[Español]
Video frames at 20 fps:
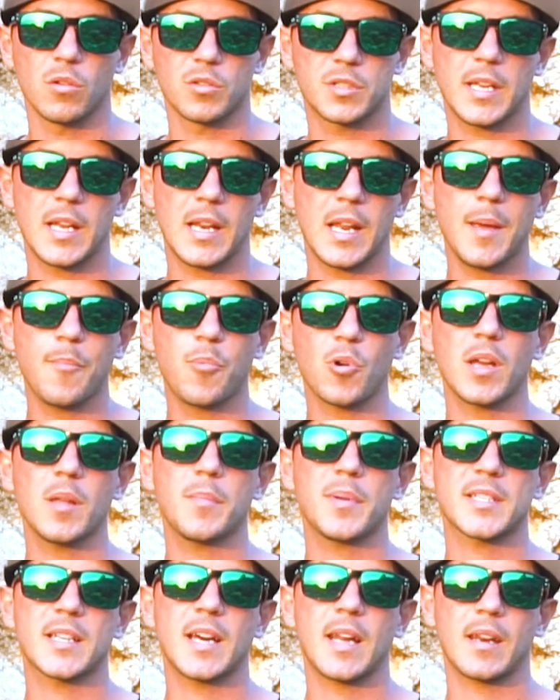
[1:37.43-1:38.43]
O sea, la época de
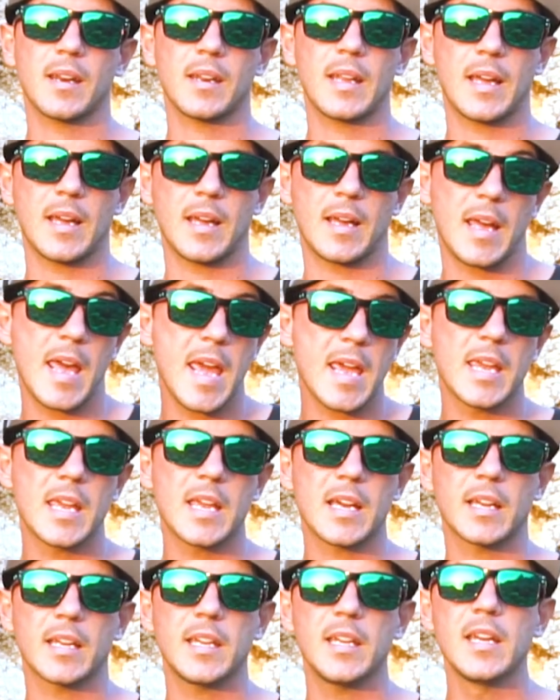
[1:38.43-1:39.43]
pescar
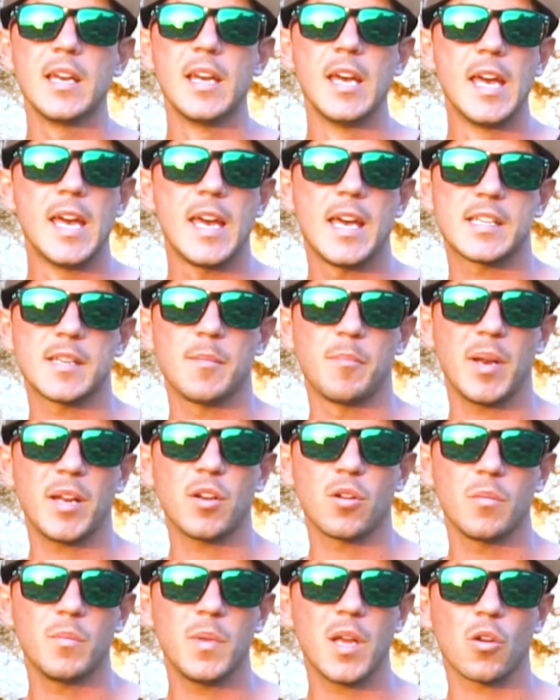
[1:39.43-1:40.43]
egging aquí es en
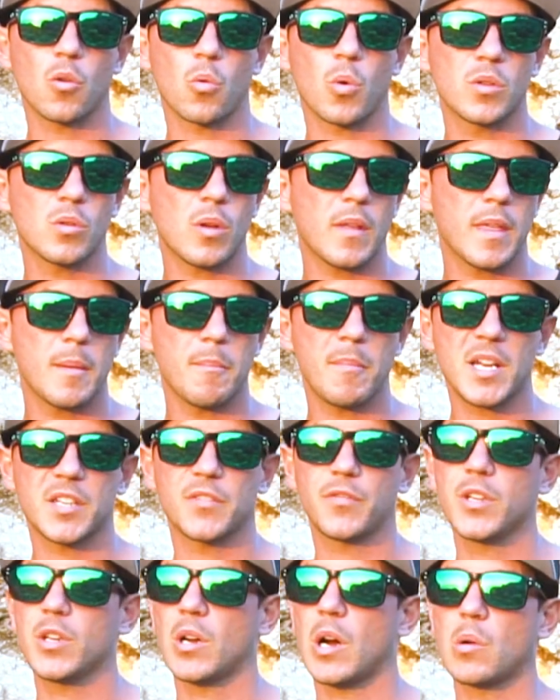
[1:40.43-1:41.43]
pleno invierno, cuando hace más
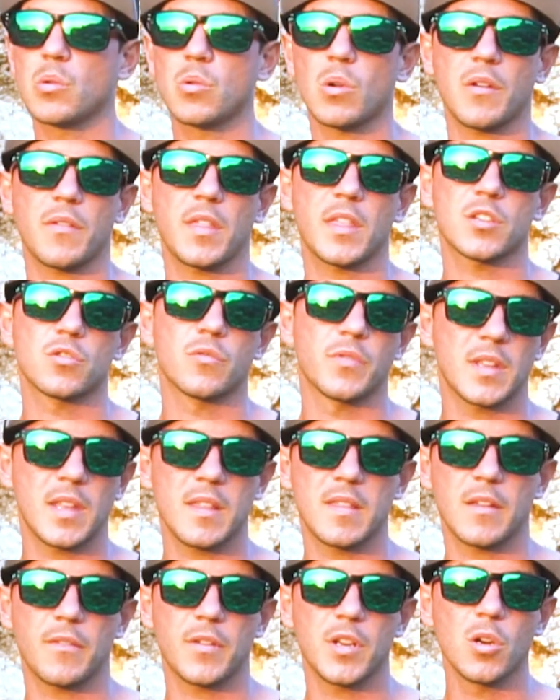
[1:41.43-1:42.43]
frío, aún no hace
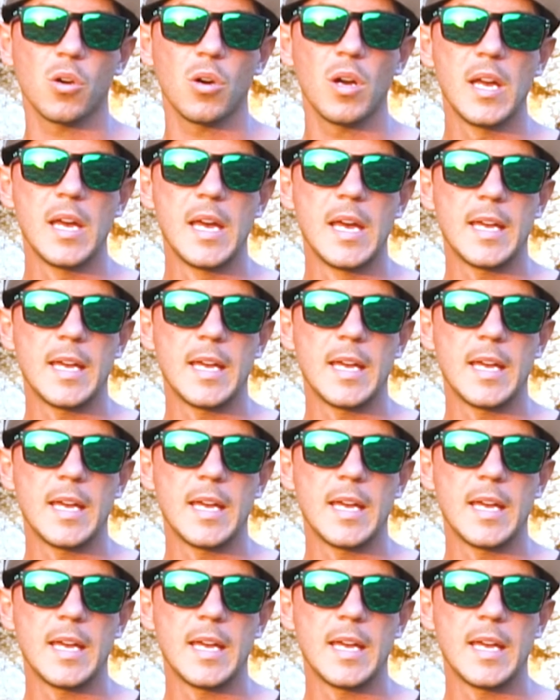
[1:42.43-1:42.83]
suficiente frío